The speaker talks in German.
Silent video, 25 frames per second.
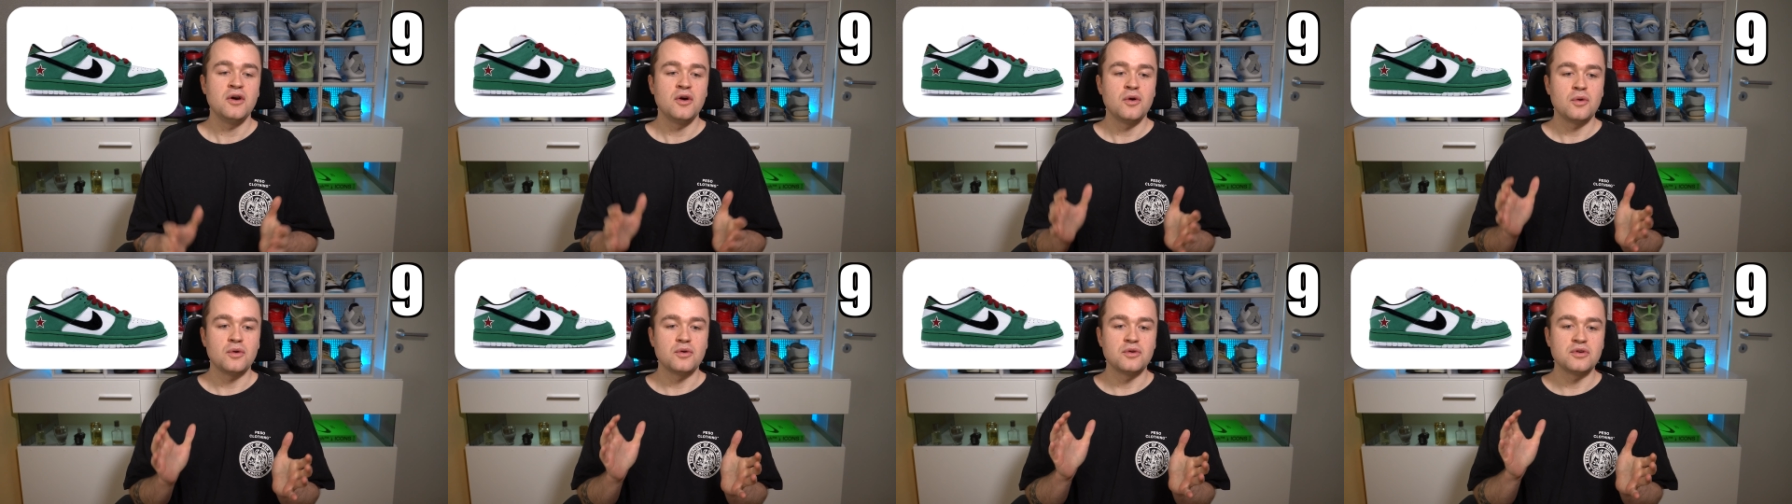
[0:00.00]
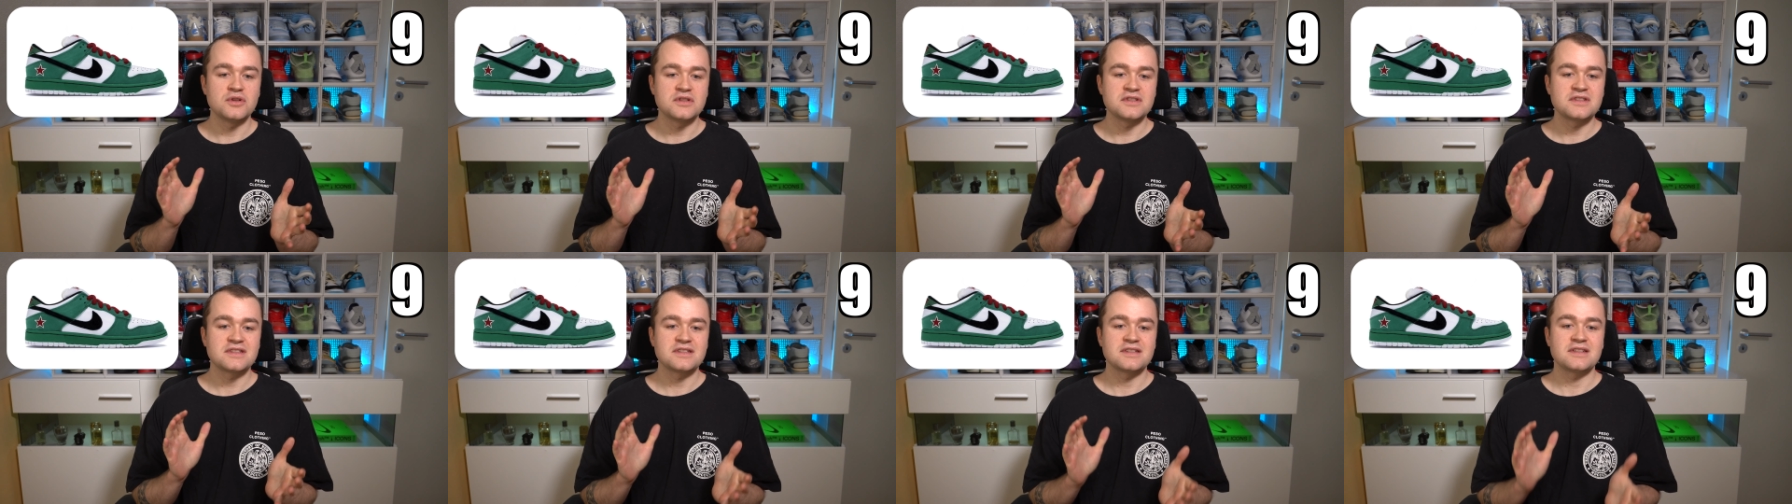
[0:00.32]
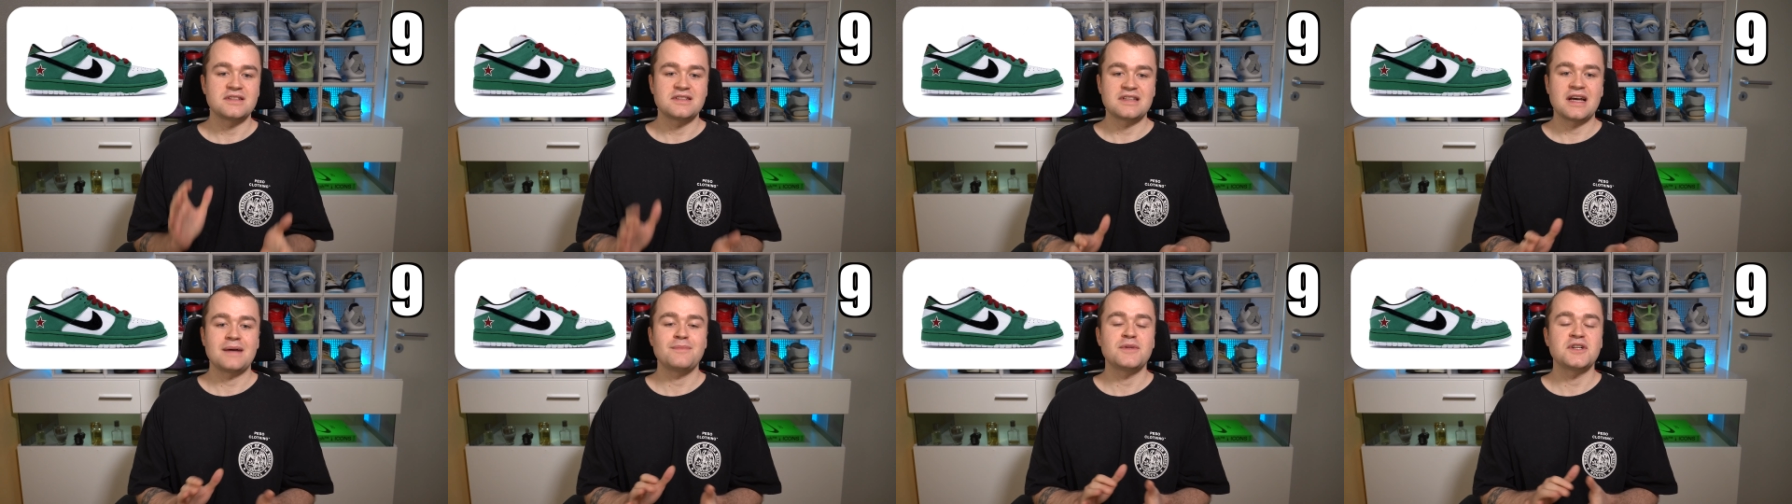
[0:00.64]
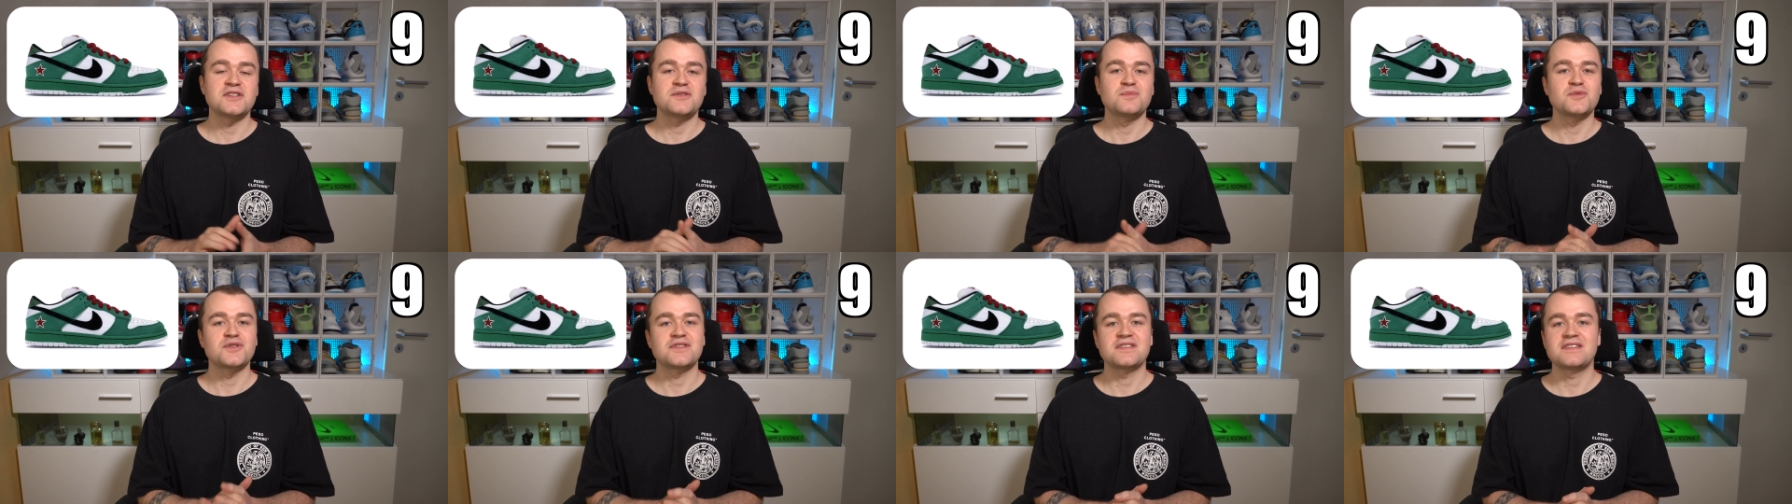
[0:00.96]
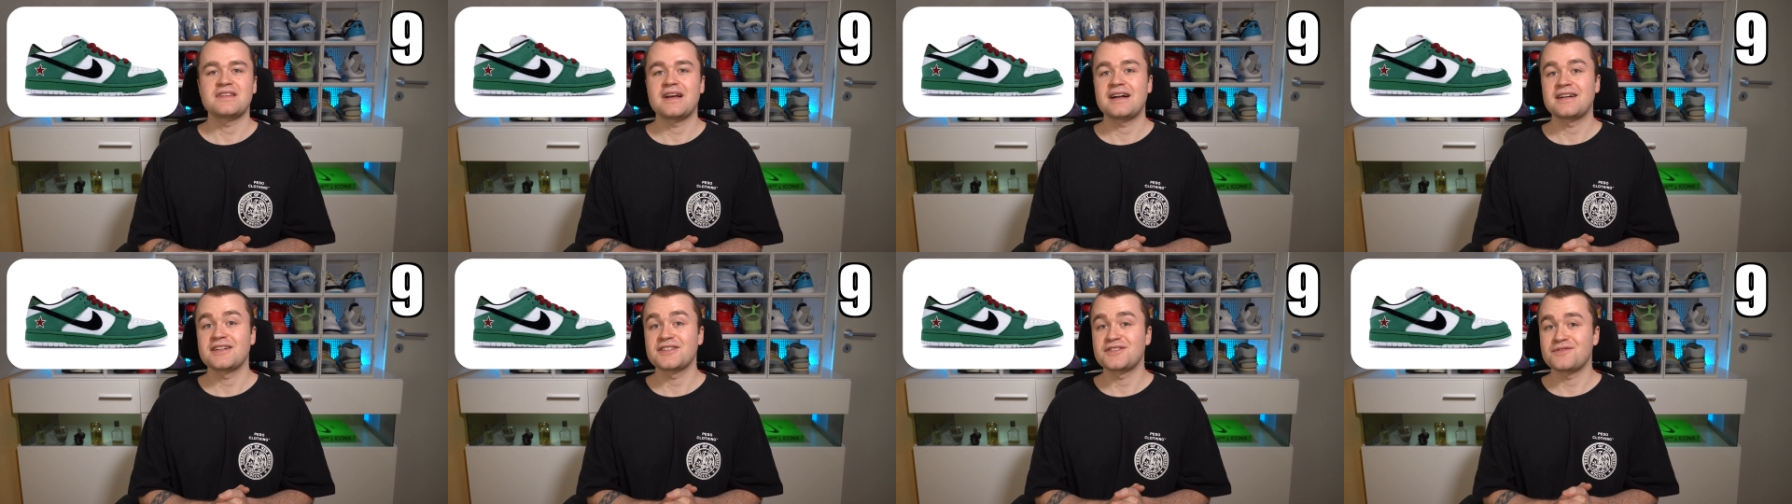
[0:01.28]
Und äh, damals muss ich
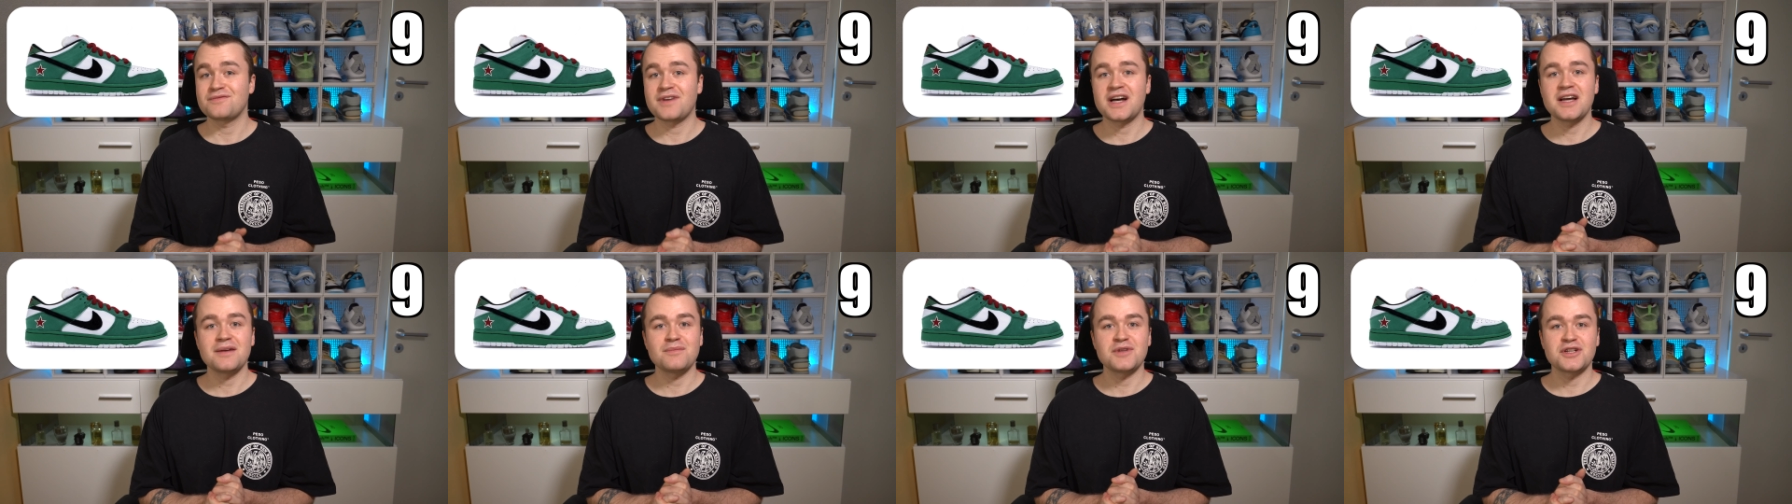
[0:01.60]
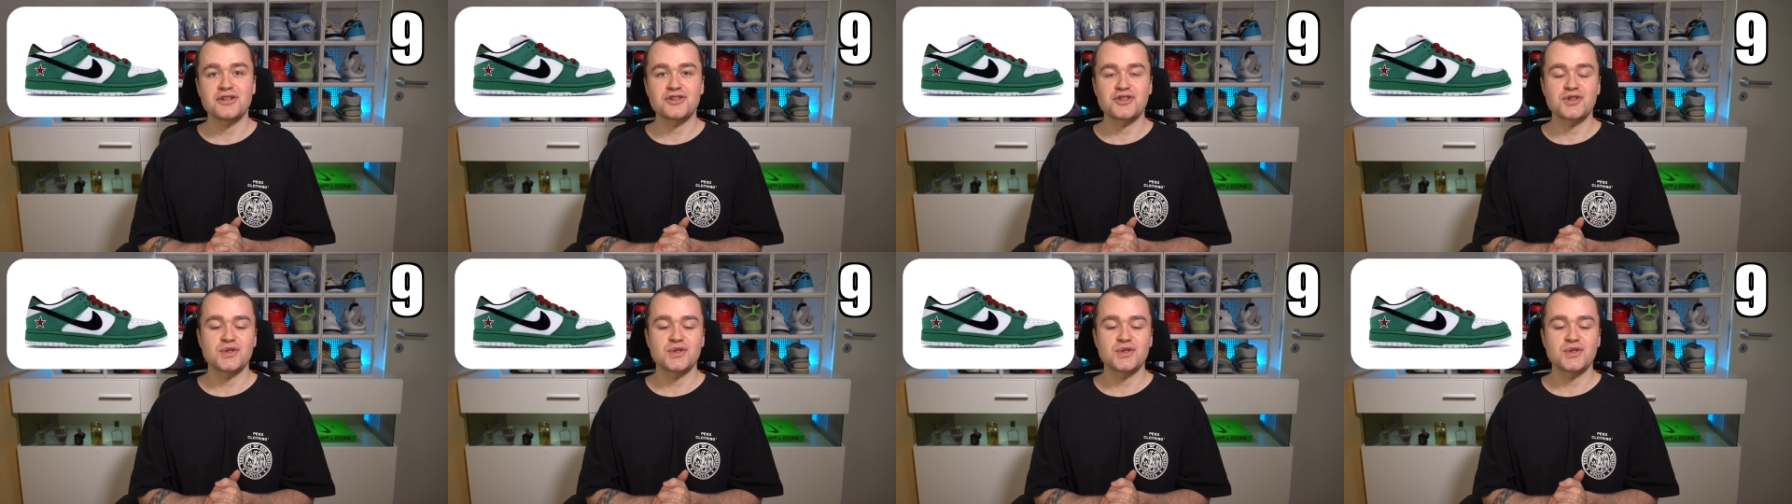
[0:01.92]
sagen, es war immer eine